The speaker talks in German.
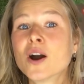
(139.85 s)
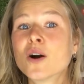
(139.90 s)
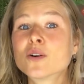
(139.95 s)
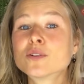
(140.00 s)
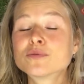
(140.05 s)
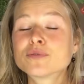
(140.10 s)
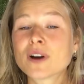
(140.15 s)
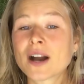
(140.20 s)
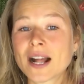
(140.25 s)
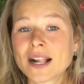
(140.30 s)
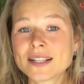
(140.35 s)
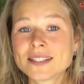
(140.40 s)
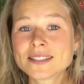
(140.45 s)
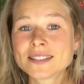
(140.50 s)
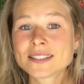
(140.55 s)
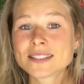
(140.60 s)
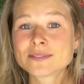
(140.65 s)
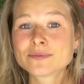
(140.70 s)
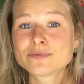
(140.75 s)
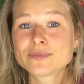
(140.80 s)
Und vor allen
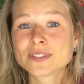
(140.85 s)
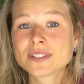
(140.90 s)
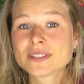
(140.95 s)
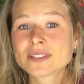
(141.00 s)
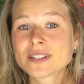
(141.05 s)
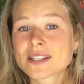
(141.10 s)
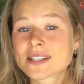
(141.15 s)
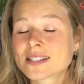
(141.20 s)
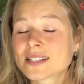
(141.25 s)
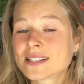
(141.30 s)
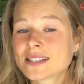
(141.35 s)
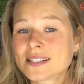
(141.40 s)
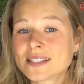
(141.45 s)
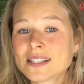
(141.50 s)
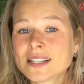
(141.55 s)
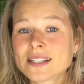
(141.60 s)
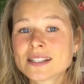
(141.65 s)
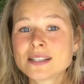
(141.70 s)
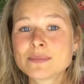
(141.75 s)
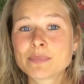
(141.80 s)
Dingen im Winter sind die
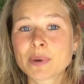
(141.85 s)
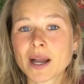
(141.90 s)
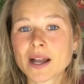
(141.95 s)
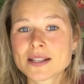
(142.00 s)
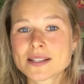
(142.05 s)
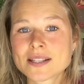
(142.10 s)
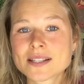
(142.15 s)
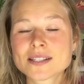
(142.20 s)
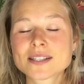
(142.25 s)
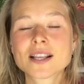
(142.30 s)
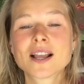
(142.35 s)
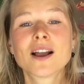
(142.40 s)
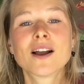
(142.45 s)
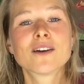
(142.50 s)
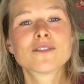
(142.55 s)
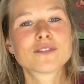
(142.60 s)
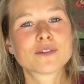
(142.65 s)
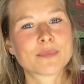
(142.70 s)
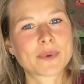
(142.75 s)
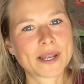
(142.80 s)
ja die Basis
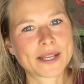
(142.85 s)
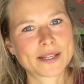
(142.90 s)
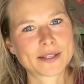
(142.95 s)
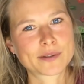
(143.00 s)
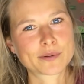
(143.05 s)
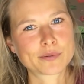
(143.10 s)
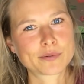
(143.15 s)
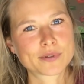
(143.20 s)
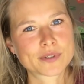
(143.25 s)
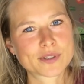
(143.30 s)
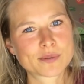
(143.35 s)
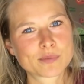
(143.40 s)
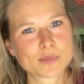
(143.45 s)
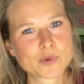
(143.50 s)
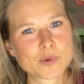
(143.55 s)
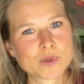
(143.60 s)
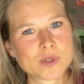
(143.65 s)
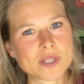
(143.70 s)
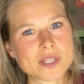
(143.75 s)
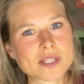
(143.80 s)
für meine grünen
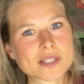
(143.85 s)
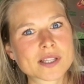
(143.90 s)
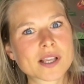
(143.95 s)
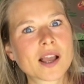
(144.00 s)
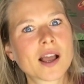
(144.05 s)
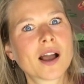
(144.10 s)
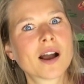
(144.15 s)
Smoothies.